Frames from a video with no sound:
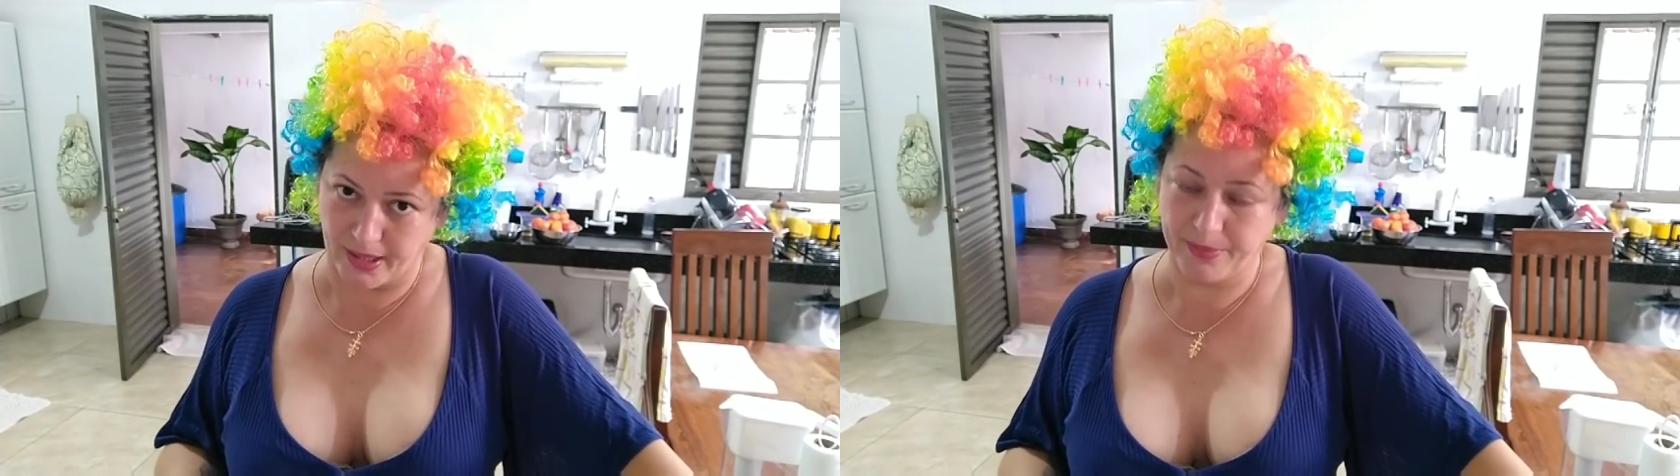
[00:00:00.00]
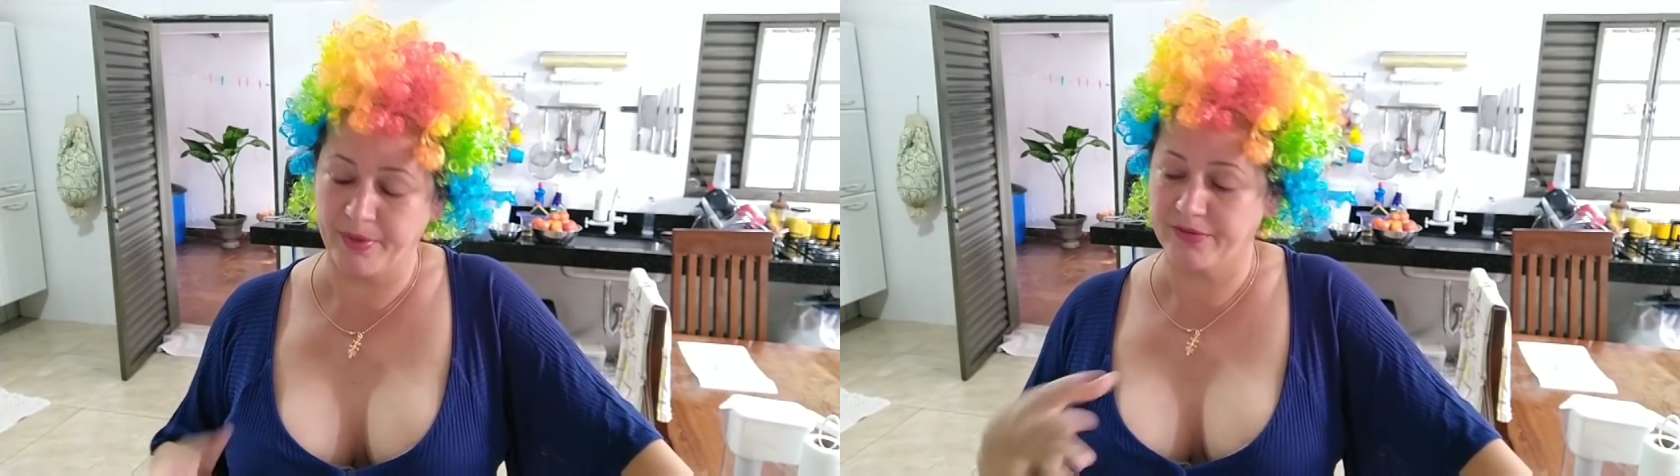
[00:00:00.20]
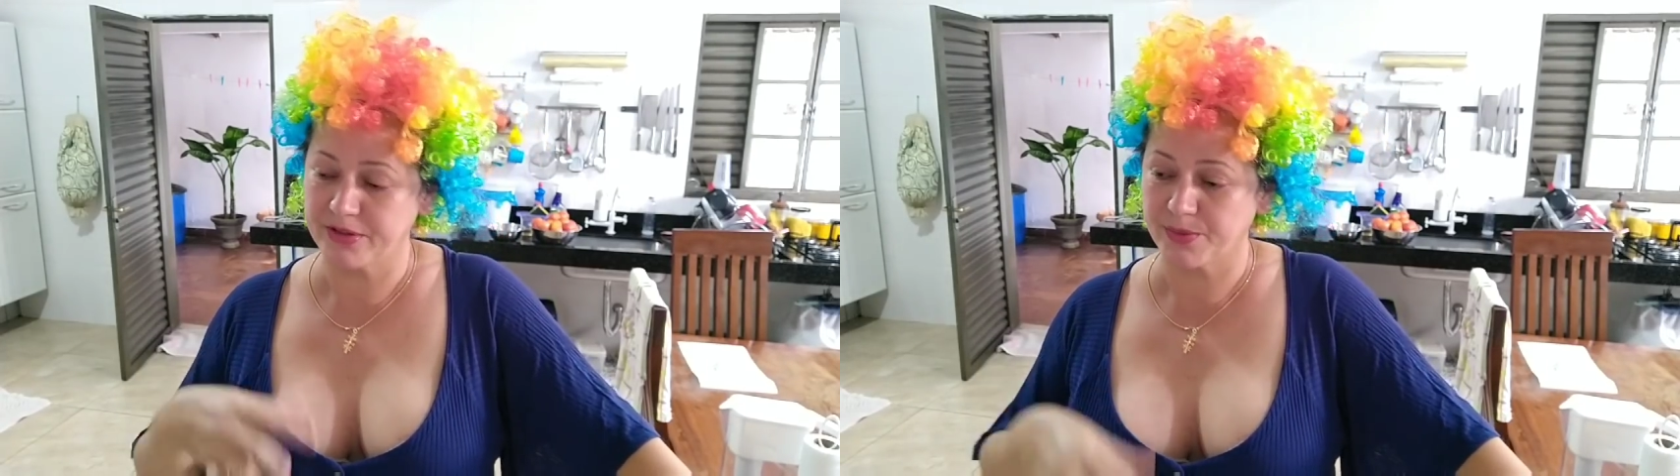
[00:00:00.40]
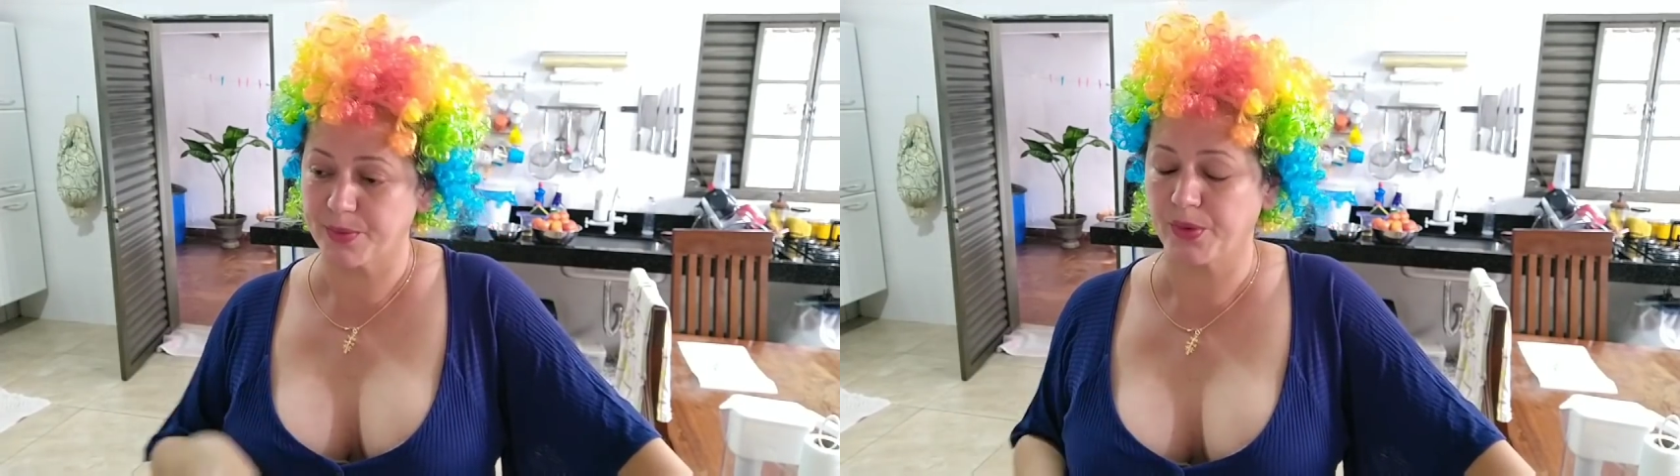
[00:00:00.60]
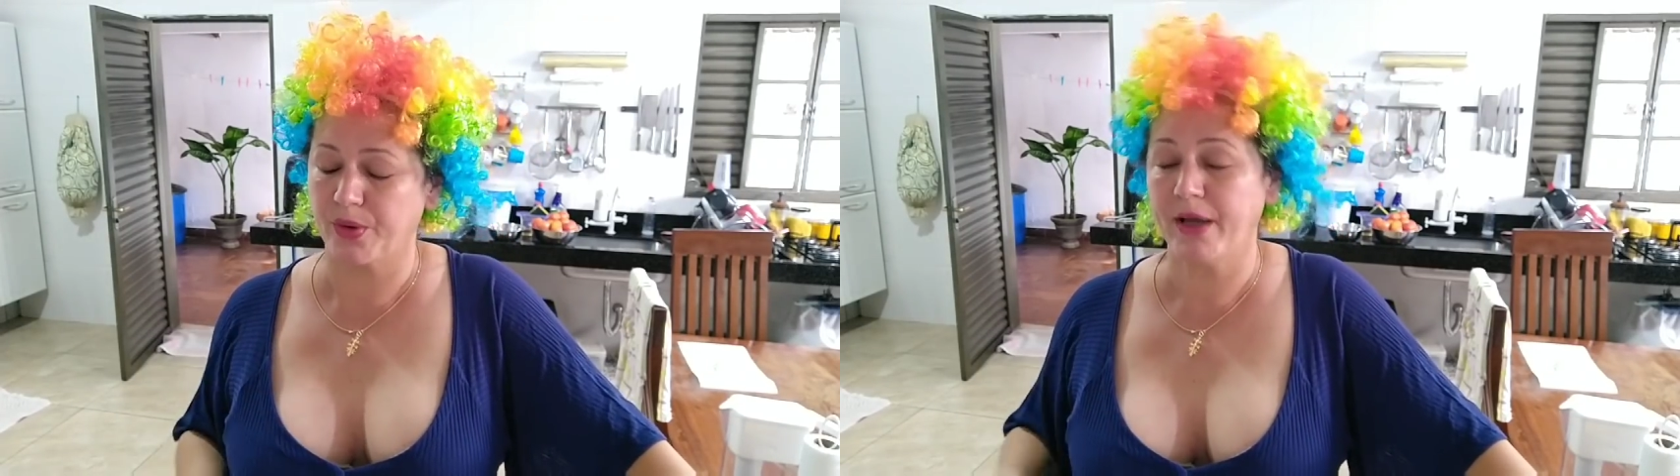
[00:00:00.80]
A primeira vez eu
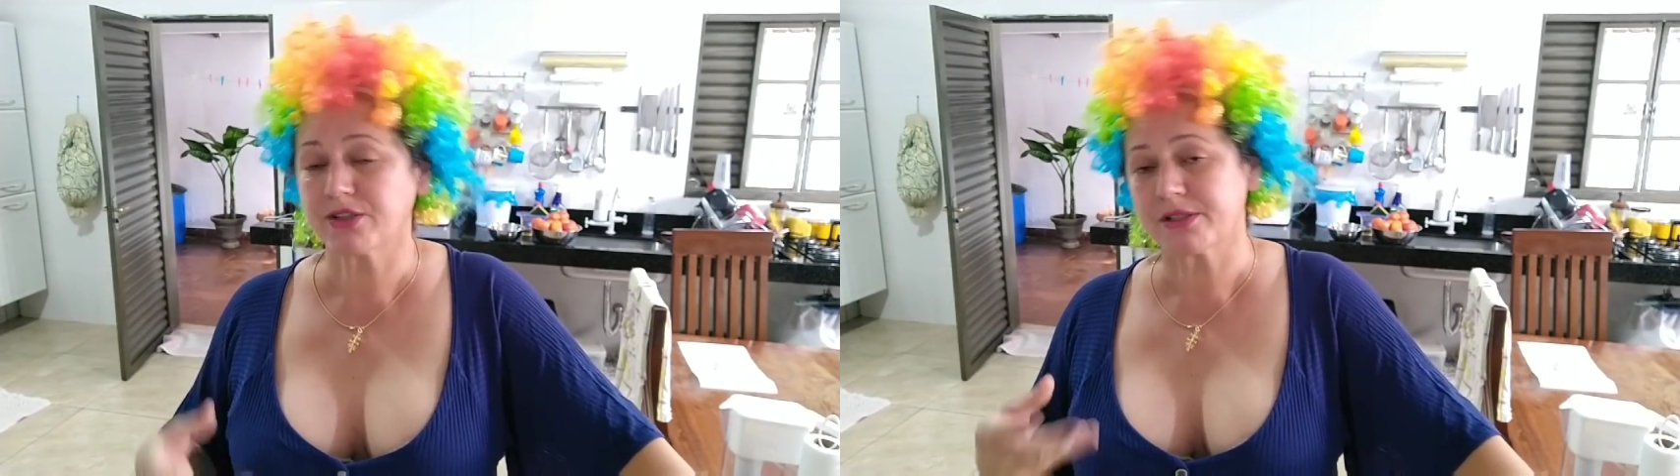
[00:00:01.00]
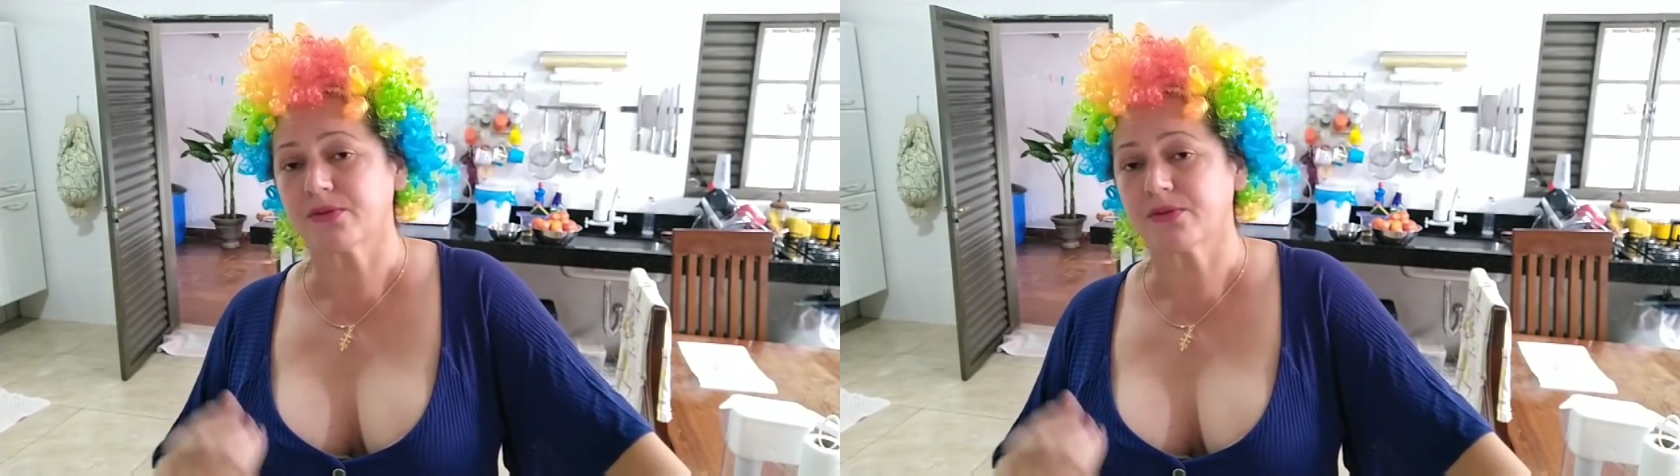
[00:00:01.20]
procurei um médico,